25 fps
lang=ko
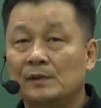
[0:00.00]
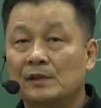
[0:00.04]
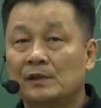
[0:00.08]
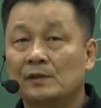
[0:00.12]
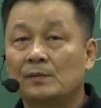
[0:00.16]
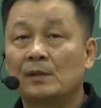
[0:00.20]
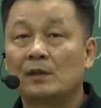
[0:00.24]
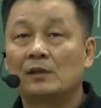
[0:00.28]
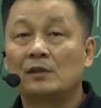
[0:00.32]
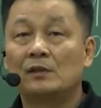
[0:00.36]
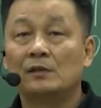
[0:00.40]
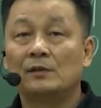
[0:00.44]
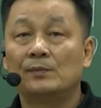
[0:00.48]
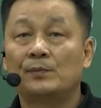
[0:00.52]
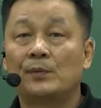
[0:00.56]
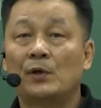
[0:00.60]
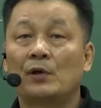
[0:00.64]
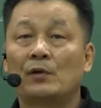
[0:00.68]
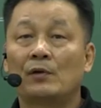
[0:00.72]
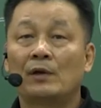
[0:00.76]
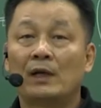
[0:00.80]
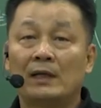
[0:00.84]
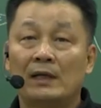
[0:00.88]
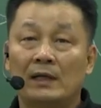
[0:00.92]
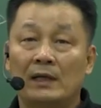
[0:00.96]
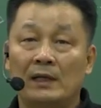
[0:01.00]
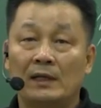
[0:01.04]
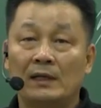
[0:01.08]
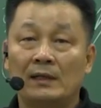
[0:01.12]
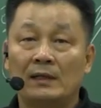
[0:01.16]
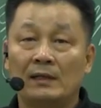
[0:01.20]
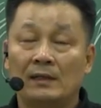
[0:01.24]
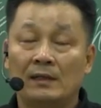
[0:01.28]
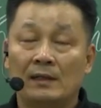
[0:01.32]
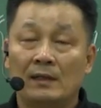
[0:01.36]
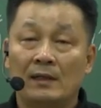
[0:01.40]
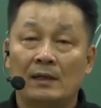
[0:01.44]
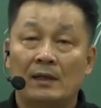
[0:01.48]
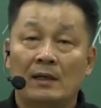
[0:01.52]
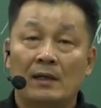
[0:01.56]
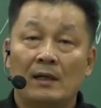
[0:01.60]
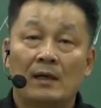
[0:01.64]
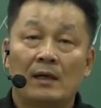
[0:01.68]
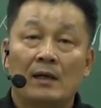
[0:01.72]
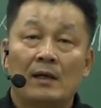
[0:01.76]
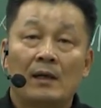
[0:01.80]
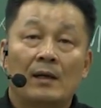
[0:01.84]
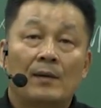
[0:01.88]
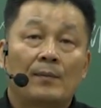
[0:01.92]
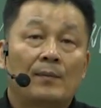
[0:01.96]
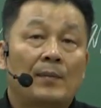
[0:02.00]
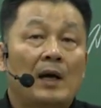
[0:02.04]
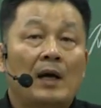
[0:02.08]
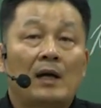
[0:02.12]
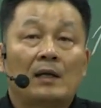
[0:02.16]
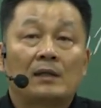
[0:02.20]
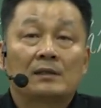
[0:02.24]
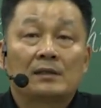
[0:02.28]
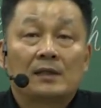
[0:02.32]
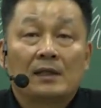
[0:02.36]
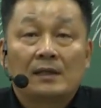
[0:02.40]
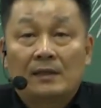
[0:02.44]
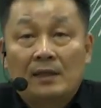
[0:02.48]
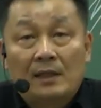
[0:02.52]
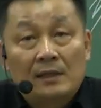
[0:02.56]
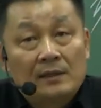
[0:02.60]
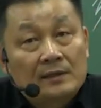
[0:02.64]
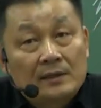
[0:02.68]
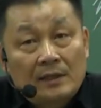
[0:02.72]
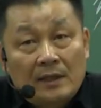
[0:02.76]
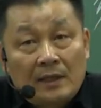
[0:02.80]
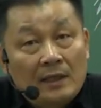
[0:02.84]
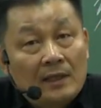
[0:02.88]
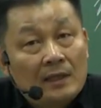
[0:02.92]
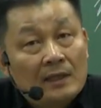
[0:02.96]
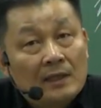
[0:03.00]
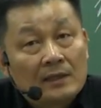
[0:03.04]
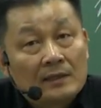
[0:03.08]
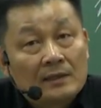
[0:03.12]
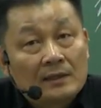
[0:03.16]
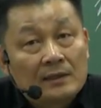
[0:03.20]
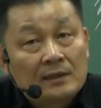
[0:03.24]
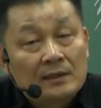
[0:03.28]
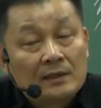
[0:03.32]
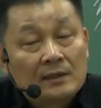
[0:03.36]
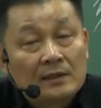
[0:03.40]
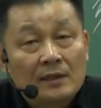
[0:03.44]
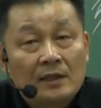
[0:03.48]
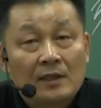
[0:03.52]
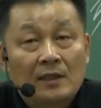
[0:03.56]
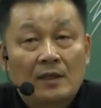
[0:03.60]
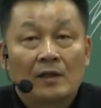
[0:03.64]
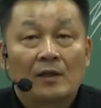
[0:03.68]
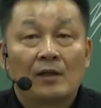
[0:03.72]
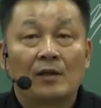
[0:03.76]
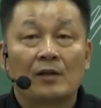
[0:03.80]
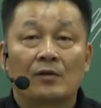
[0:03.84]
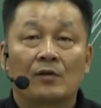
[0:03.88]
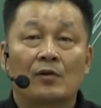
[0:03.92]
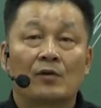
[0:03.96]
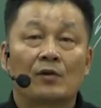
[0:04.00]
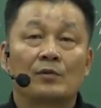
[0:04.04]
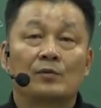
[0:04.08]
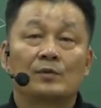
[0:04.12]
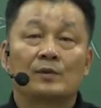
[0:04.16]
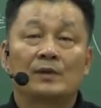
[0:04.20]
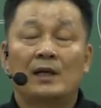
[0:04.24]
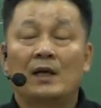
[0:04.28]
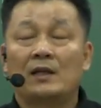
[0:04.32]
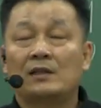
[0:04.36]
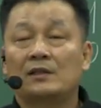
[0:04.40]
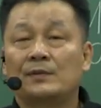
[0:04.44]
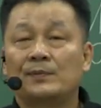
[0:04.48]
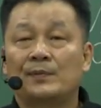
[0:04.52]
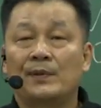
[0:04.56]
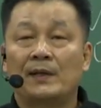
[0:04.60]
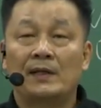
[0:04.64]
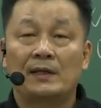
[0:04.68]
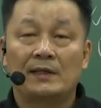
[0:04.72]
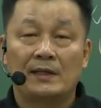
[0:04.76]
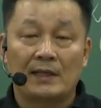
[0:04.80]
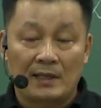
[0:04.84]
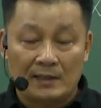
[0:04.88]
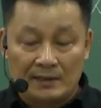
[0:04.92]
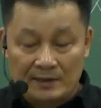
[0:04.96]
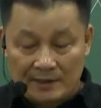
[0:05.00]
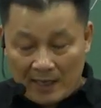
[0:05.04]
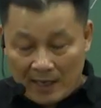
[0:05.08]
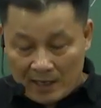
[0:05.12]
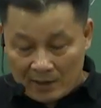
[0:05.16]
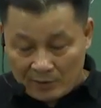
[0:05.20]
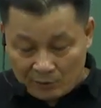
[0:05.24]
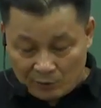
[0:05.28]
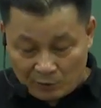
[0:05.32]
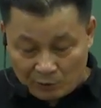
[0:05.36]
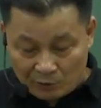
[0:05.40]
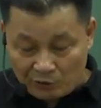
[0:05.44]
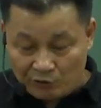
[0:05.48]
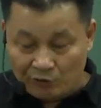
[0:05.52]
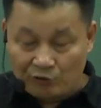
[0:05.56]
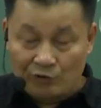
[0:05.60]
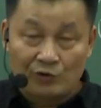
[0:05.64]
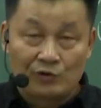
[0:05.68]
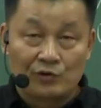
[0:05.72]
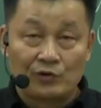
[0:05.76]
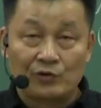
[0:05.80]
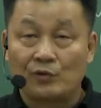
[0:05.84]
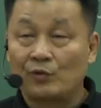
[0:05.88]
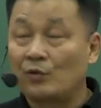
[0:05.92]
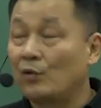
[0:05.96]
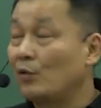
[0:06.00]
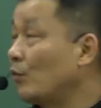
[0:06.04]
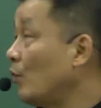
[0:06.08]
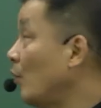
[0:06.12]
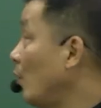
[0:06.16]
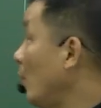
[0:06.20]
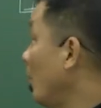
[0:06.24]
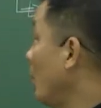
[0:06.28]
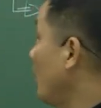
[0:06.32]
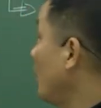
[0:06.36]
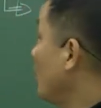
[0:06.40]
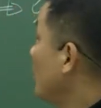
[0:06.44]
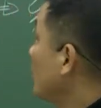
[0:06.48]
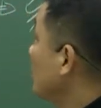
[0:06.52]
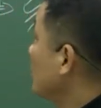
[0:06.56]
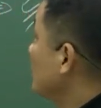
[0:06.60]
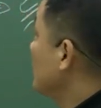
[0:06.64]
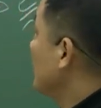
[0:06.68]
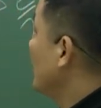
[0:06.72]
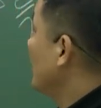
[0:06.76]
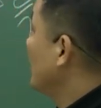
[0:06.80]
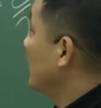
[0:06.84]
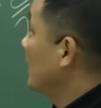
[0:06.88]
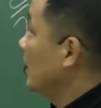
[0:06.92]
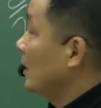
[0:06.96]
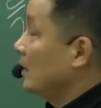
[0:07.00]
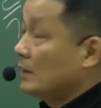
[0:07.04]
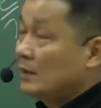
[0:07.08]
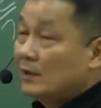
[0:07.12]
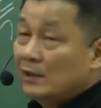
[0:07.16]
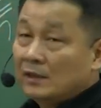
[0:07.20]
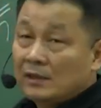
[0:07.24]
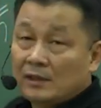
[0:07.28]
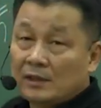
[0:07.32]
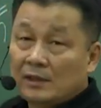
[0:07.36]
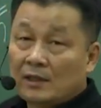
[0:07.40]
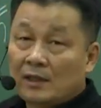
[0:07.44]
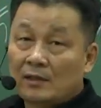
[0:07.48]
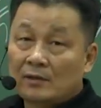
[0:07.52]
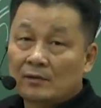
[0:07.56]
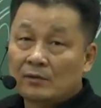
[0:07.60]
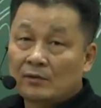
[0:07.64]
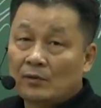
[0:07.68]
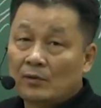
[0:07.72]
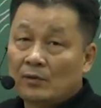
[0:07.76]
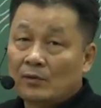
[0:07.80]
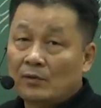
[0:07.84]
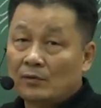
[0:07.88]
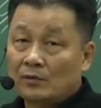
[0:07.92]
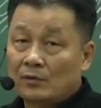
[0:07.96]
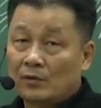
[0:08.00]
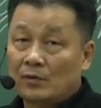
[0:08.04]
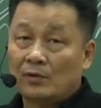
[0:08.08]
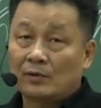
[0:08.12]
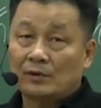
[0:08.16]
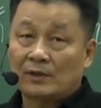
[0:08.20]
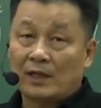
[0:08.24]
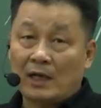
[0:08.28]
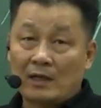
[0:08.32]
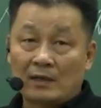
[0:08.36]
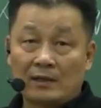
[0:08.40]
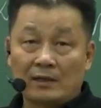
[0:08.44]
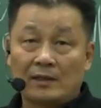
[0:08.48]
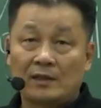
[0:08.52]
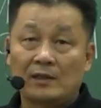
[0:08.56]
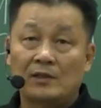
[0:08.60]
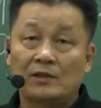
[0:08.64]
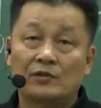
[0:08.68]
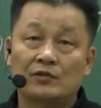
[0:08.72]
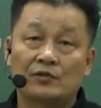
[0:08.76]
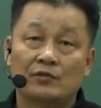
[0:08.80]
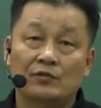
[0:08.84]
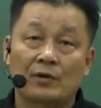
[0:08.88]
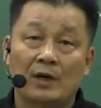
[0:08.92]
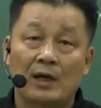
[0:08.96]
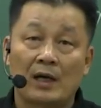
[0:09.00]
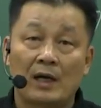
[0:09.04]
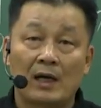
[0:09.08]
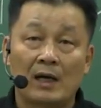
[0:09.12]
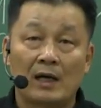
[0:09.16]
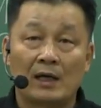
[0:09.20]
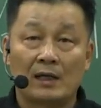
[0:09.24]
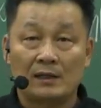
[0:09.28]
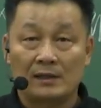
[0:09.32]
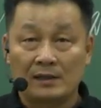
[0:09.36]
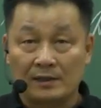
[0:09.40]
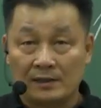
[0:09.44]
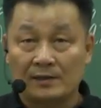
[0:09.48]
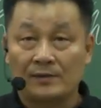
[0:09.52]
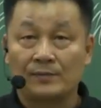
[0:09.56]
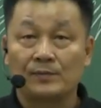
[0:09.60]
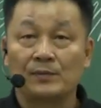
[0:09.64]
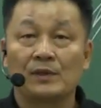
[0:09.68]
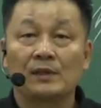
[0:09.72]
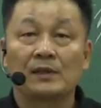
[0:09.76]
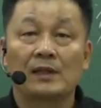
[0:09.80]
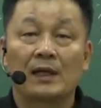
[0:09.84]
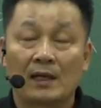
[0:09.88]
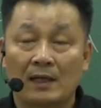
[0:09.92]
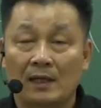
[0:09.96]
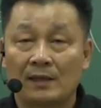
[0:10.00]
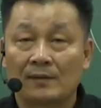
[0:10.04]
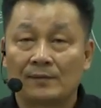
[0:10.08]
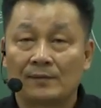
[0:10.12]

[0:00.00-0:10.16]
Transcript: 그러면 그 변화에 빠르게 대체해야지 여러분이 학습회에 대한 양도 줄어드는 거고 그 다음에 이 기간도 더 당길 수가 있습니다.